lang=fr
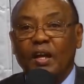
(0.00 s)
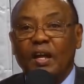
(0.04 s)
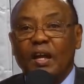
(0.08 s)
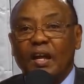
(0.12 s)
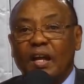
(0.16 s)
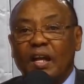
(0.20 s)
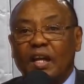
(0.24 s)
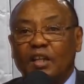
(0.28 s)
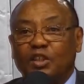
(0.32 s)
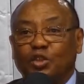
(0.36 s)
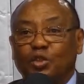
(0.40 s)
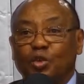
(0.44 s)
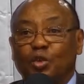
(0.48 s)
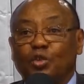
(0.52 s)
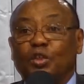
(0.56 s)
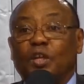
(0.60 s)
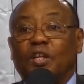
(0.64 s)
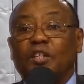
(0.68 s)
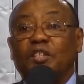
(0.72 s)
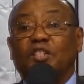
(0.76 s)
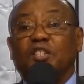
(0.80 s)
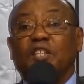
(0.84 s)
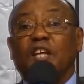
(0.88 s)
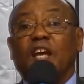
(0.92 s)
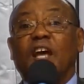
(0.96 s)
Les choses
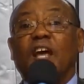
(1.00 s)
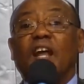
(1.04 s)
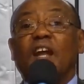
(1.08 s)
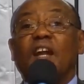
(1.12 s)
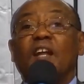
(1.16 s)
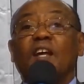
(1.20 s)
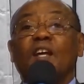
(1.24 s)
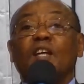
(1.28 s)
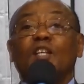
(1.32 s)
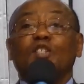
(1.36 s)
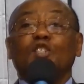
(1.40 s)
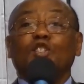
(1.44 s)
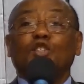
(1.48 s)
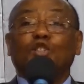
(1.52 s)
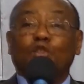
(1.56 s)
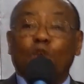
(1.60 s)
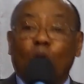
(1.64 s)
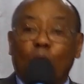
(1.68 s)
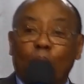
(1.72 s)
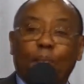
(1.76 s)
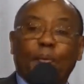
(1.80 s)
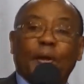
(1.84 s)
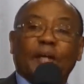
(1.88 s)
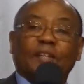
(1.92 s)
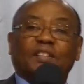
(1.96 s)
anciennes sont
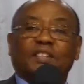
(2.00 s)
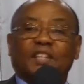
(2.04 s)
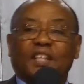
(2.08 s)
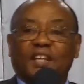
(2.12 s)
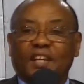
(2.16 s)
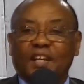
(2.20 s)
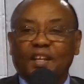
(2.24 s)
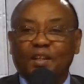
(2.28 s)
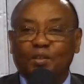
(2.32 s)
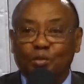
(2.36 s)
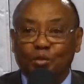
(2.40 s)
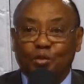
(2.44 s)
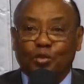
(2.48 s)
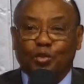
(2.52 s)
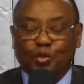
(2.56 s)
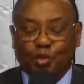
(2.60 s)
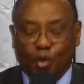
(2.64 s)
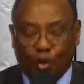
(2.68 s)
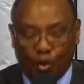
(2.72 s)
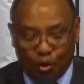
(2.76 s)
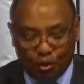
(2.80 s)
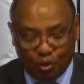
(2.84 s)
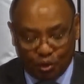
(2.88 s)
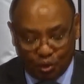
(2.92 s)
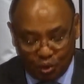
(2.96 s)
passées, toutes
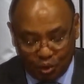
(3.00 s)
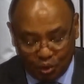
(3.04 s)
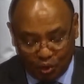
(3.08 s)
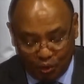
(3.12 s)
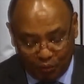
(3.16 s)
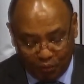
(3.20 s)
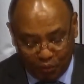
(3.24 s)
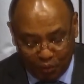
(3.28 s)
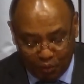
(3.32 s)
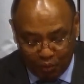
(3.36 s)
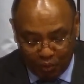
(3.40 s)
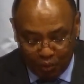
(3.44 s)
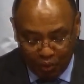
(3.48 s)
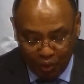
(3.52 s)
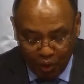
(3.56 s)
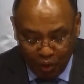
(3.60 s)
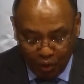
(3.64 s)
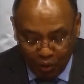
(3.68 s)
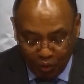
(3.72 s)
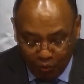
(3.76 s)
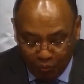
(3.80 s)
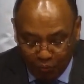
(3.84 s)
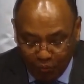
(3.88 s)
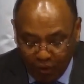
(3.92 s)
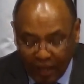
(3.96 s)
choses sont devenues
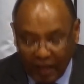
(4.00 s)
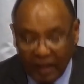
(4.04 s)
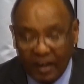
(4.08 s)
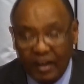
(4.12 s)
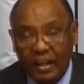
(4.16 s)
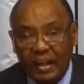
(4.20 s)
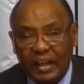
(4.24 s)
nouvelles.